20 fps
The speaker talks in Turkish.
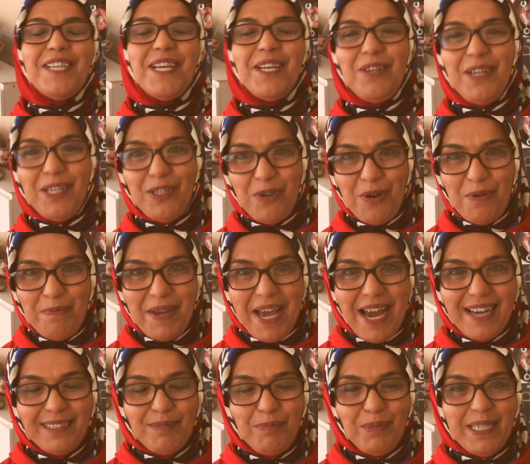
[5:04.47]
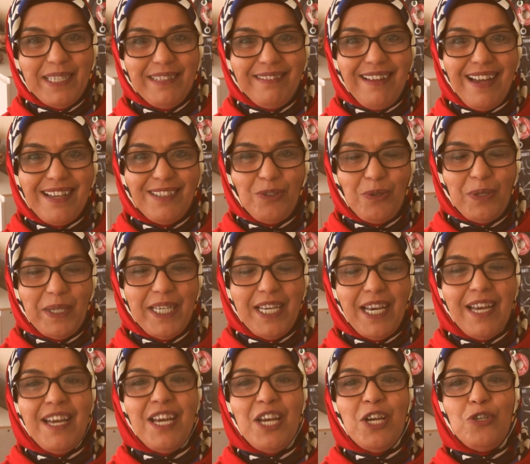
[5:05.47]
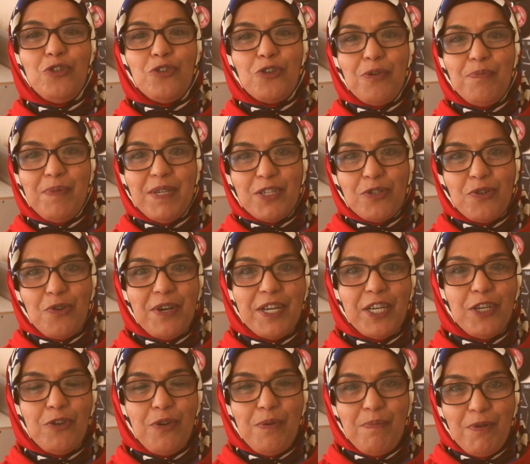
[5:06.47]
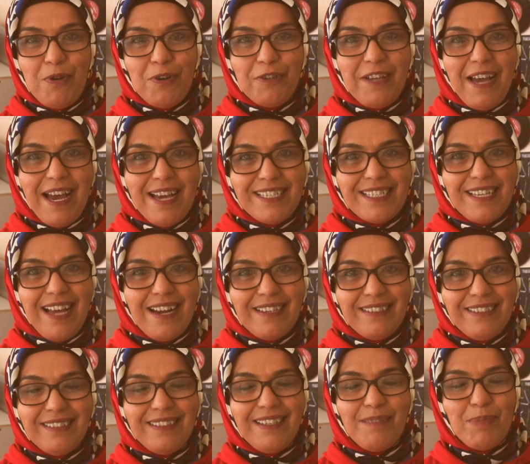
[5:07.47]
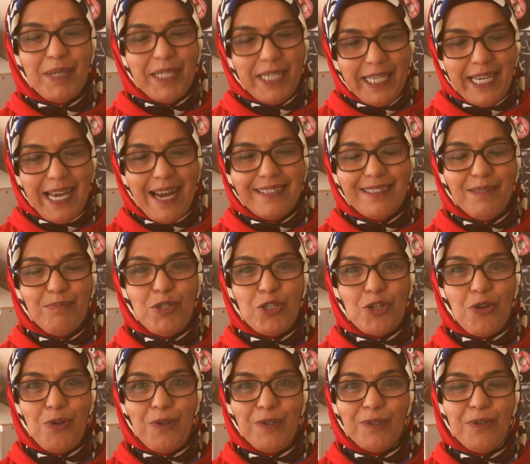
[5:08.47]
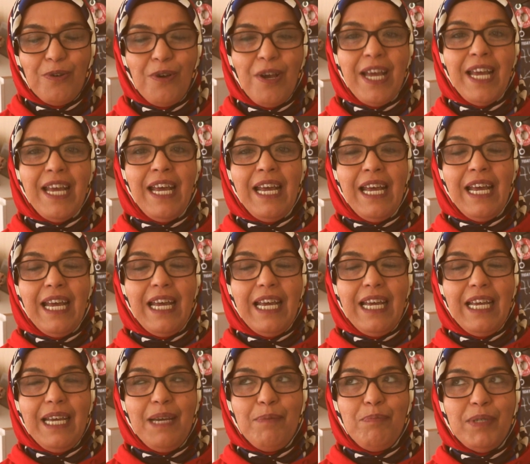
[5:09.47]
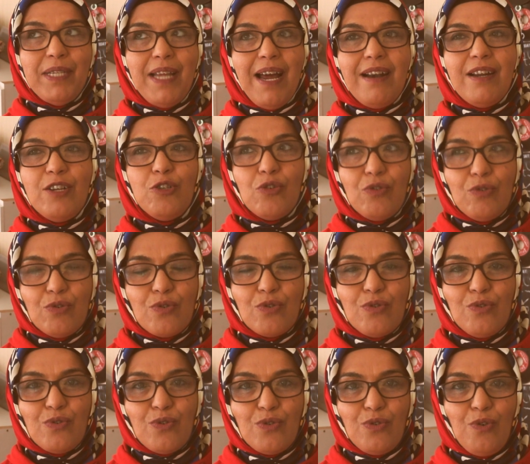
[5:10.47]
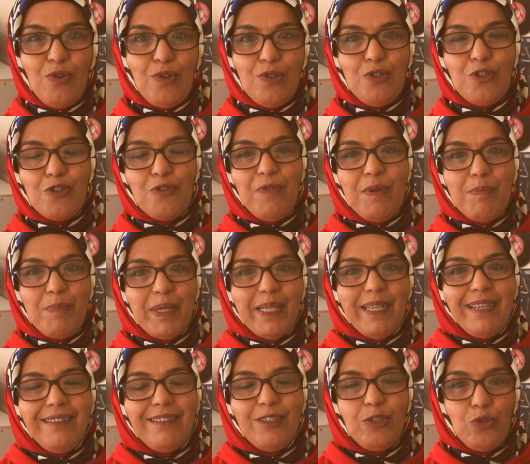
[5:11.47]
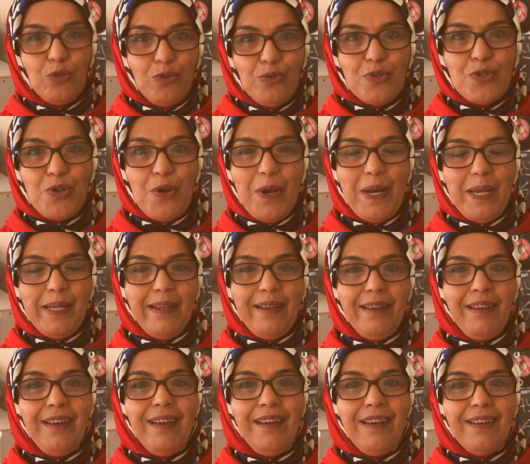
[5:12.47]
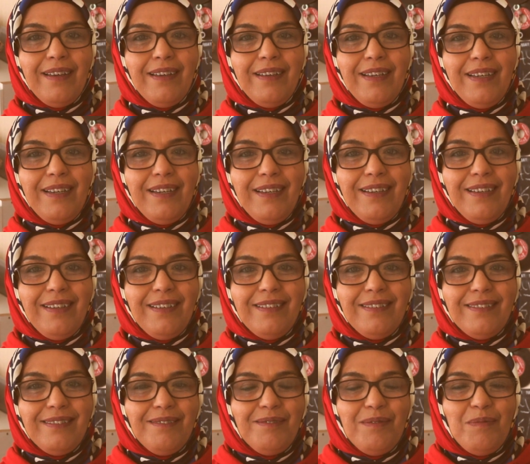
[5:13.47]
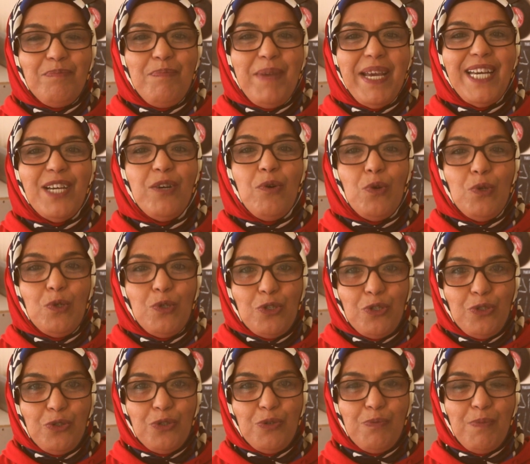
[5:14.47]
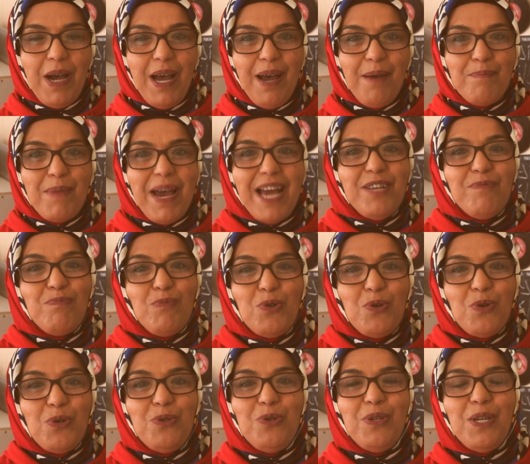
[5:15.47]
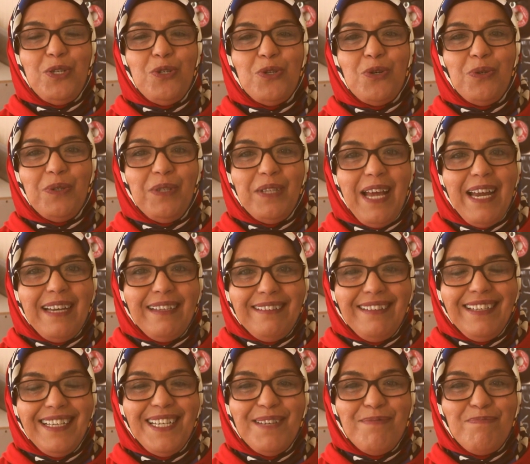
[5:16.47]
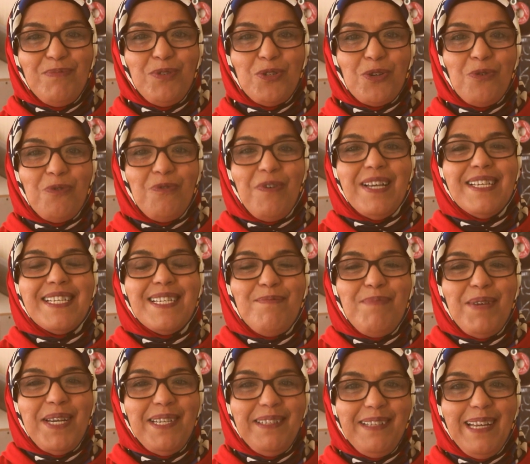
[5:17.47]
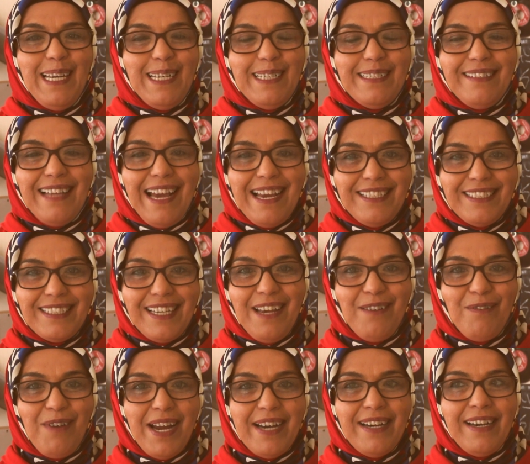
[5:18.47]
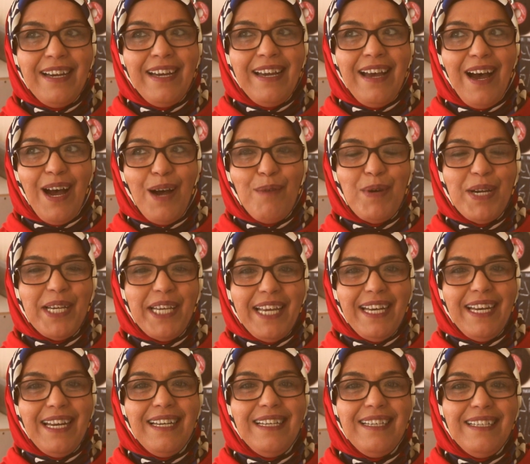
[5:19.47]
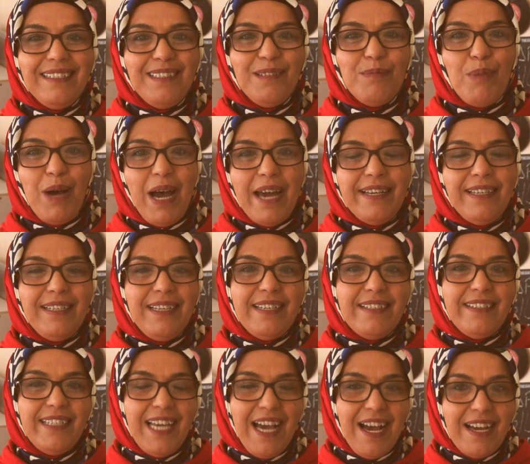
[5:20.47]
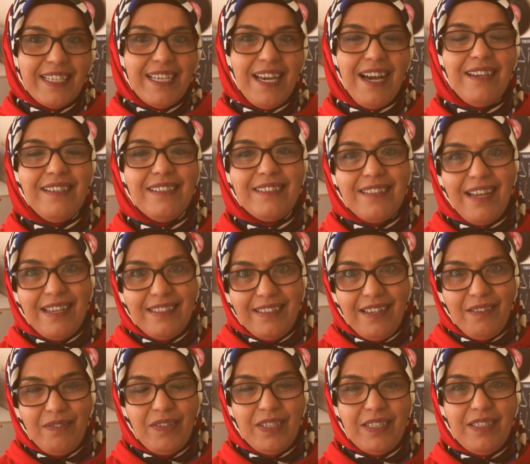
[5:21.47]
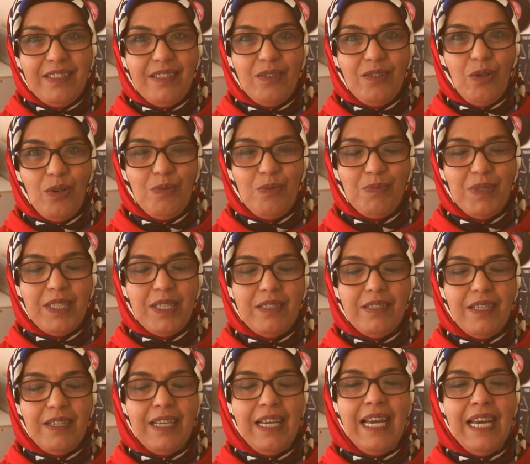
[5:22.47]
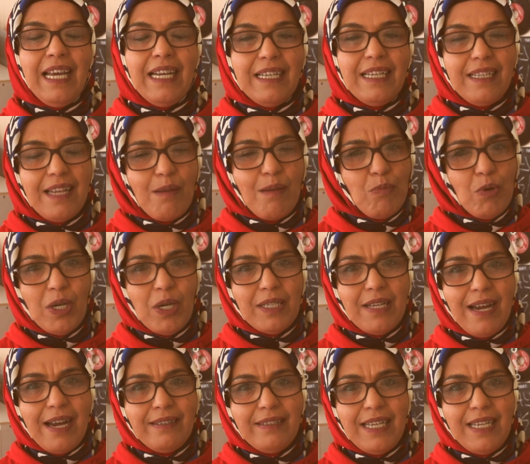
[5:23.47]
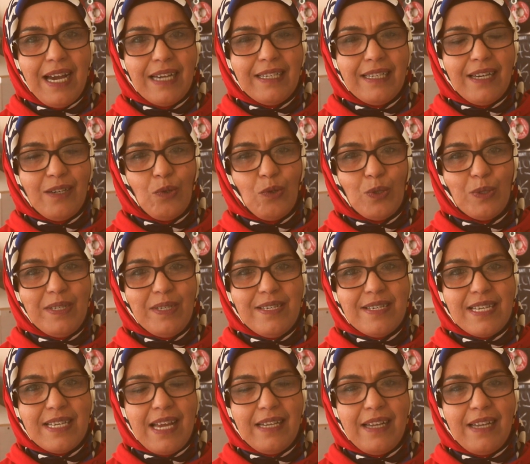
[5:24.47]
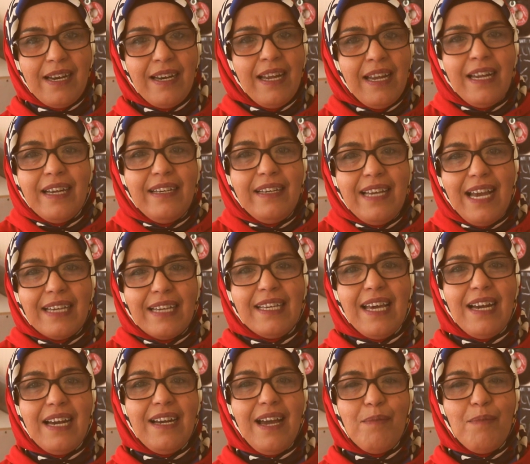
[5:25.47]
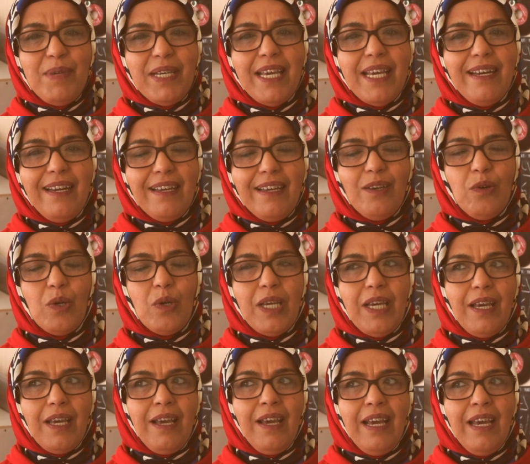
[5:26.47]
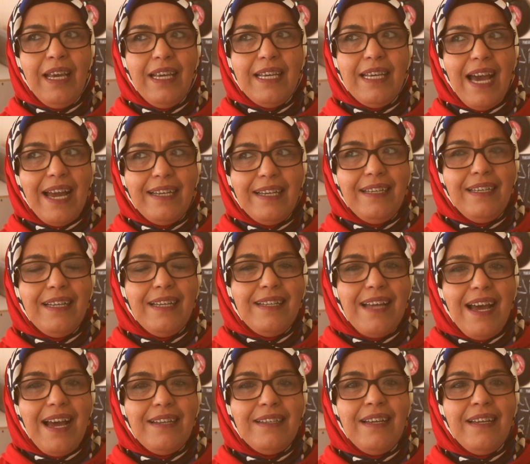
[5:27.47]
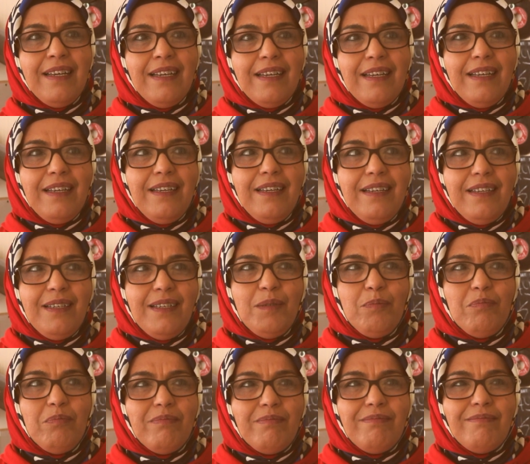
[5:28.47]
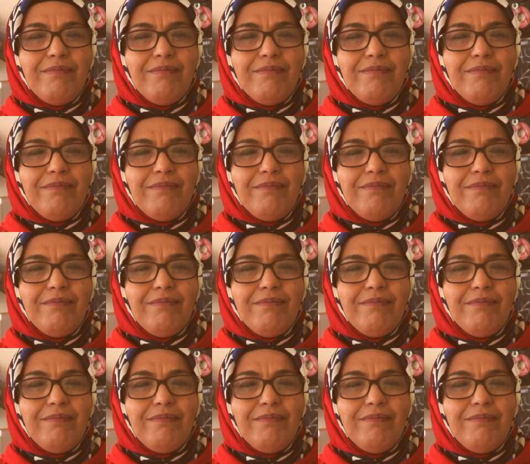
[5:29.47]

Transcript: teşekkür ediyorum yardımlarından dolayı. Çünkü bir sonraki röportajlarda da bana yardımcı oldu e, Pınar'la çok uzun uzun konuştuk ve bana şunu söyledi. E, beni konuşturma ben bu konuda çok dertliyim çok fazla beni delirten şey var ama genel itibariyle riyakarlıktan nefret ediyorum dedi. Neden bu kadar riyakar oldu insanlar? Riyakarlığa bir gerek yok ki. Yani neden... E,